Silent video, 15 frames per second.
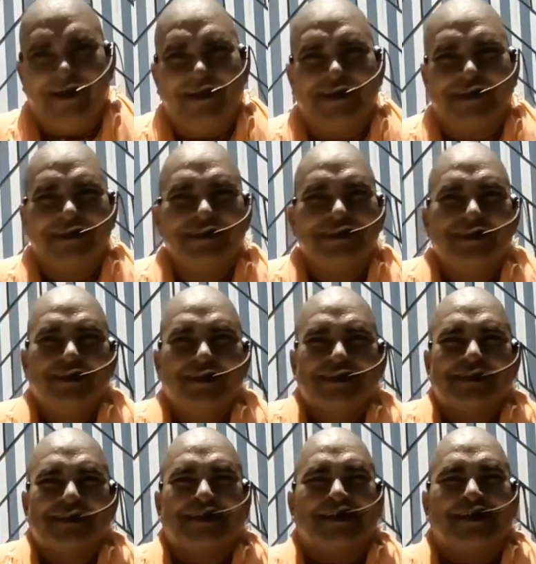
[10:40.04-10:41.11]
আর
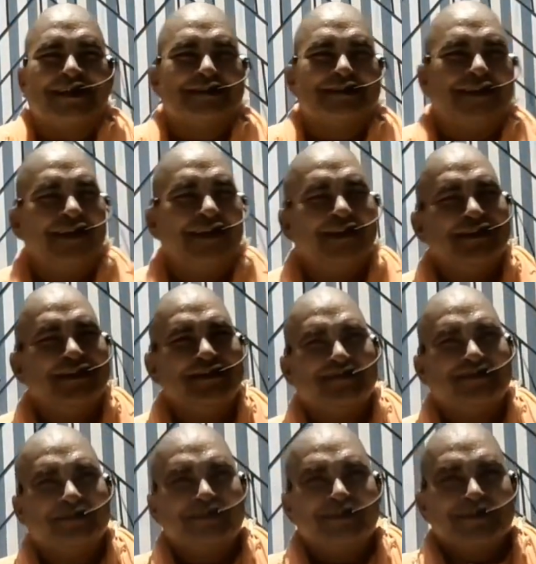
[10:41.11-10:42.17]
সেখানে এসে
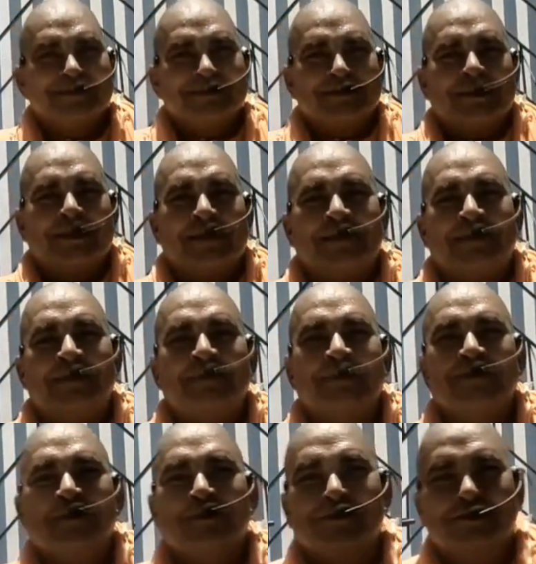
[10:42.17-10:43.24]
সেই
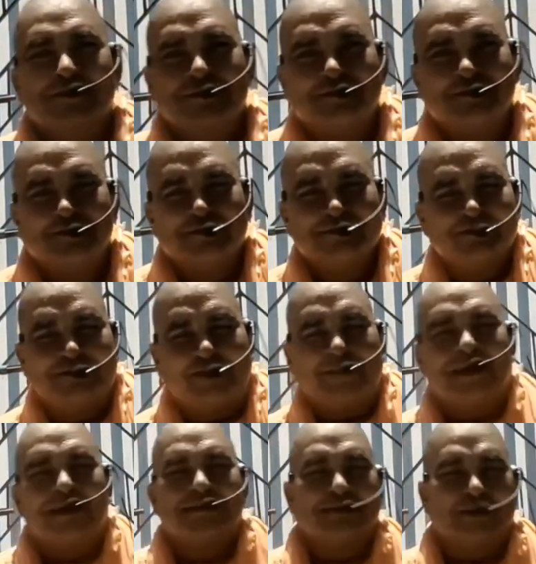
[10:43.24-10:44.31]

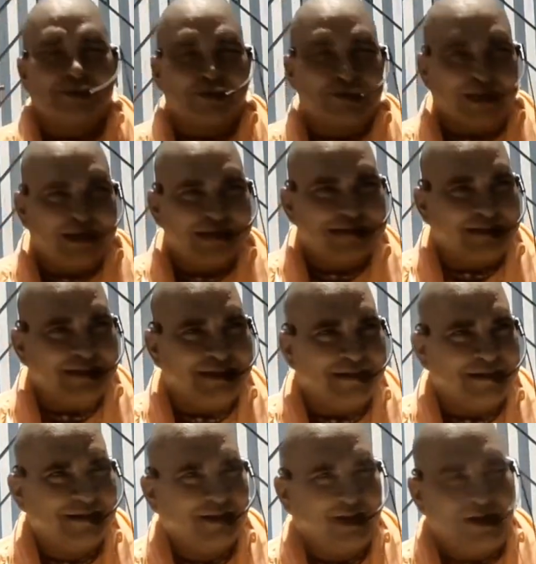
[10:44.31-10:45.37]
রাধারানী সেগুলো দেখছেন
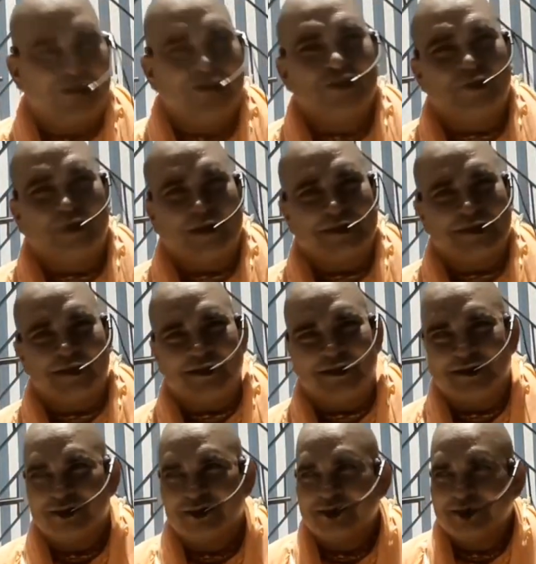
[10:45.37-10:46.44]
আনন্দ পাচ্ছেন